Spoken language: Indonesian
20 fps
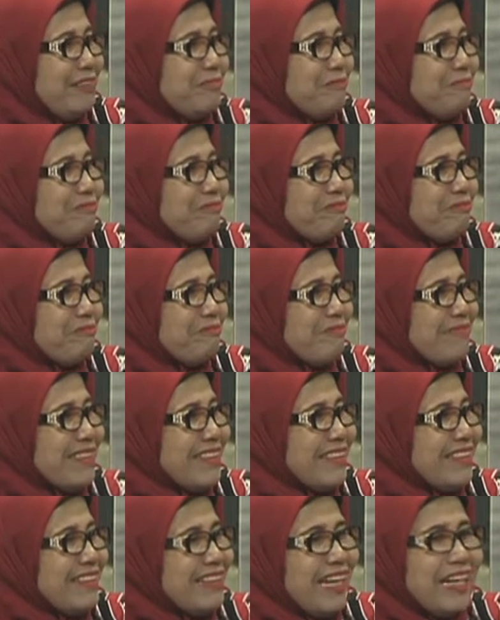Mm-hmm
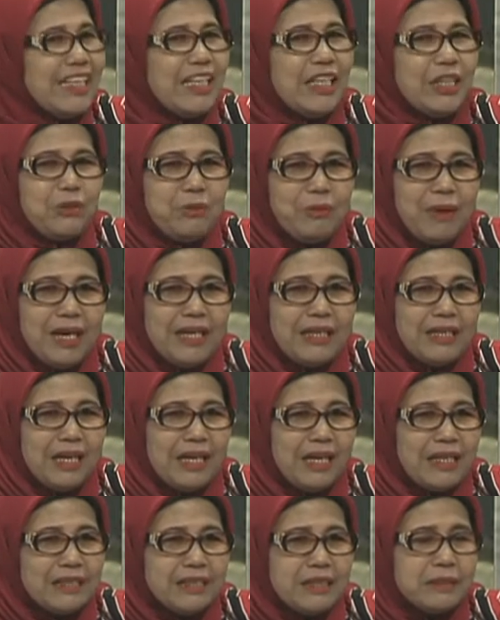dan itu
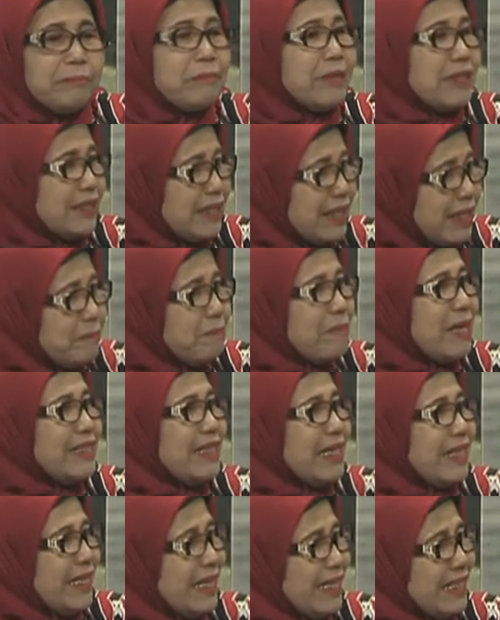adalah cemeti
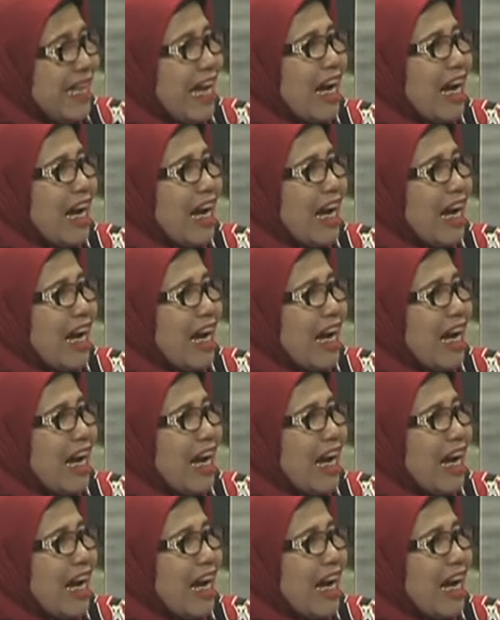bagi kita